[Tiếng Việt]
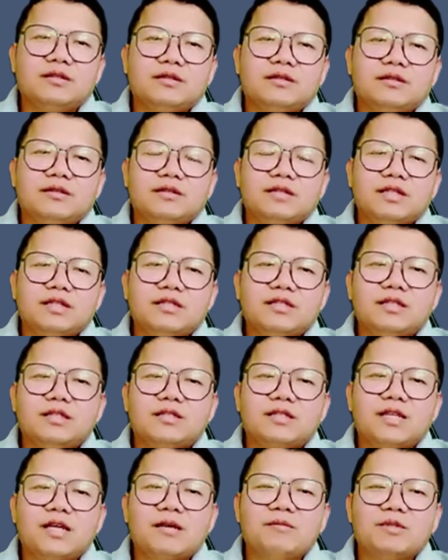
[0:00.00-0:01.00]
là riêng
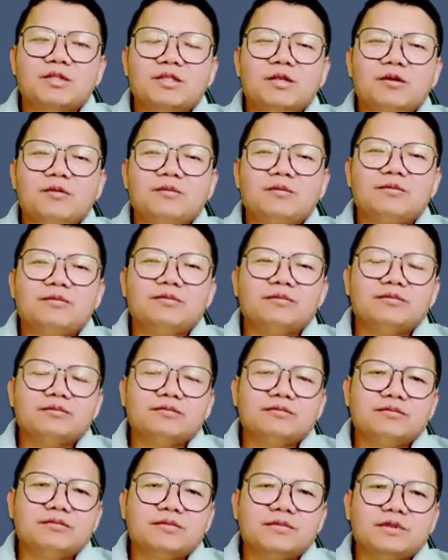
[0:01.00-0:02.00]
tam nhóm
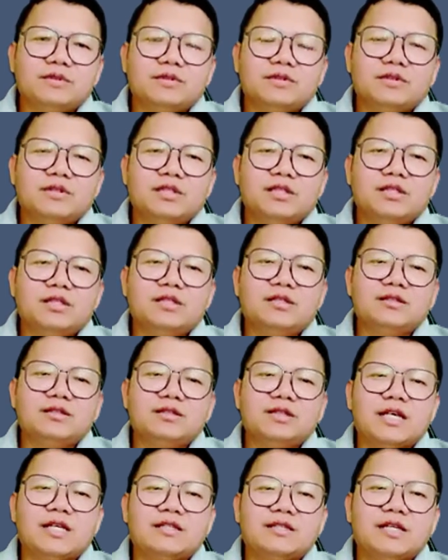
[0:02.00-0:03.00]
để dân
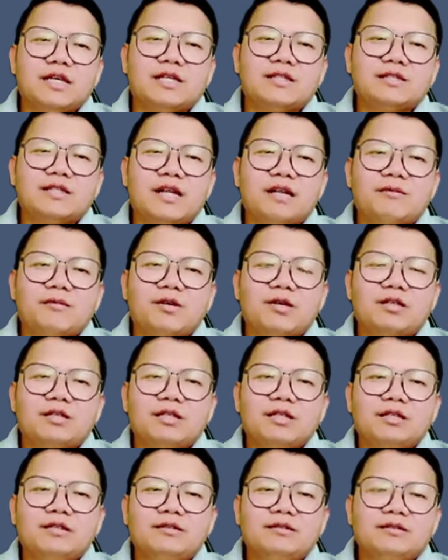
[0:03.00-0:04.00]
chặt chặt slap ở
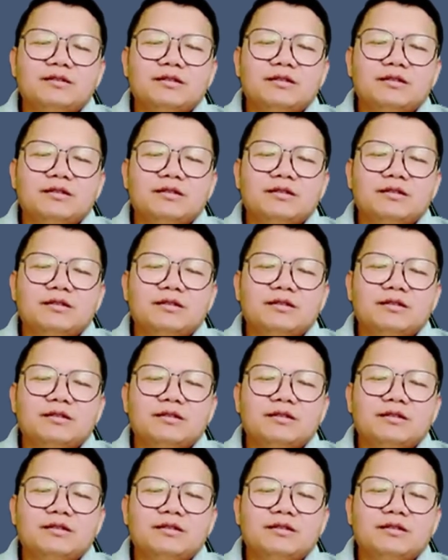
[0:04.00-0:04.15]
tới